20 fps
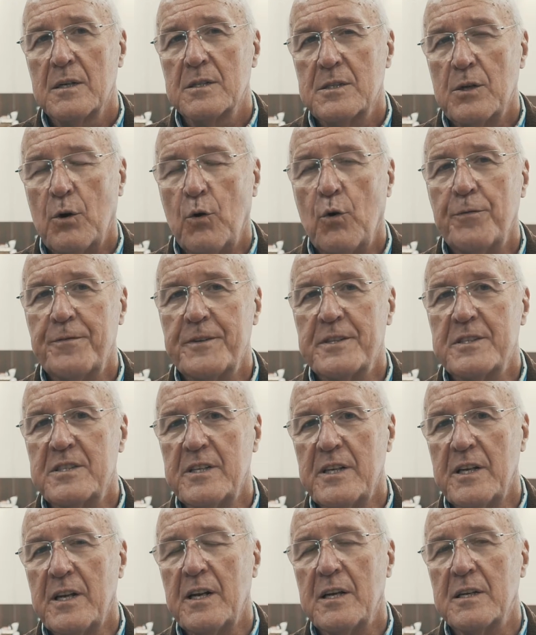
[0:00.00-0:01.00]
São
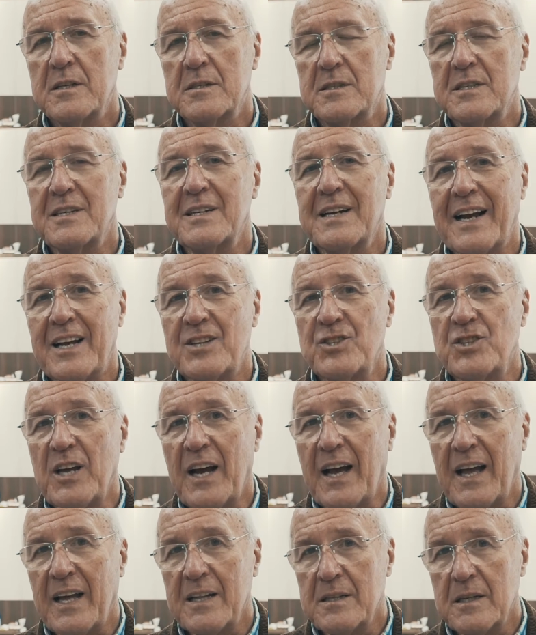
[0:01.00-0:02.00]
oficinas
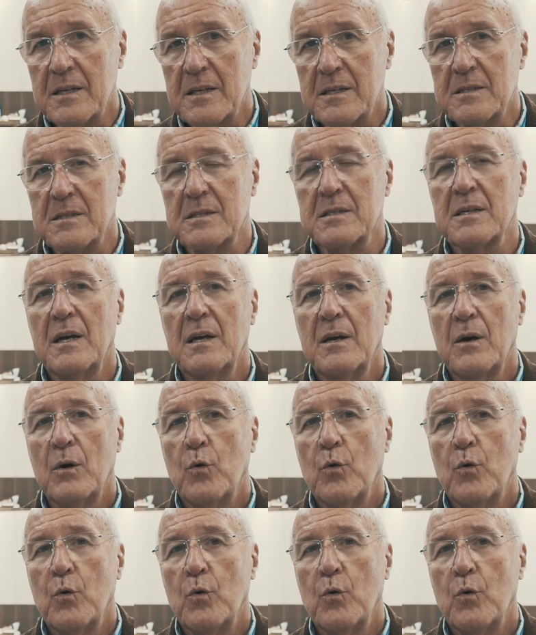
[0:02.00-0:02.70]
encadeadas,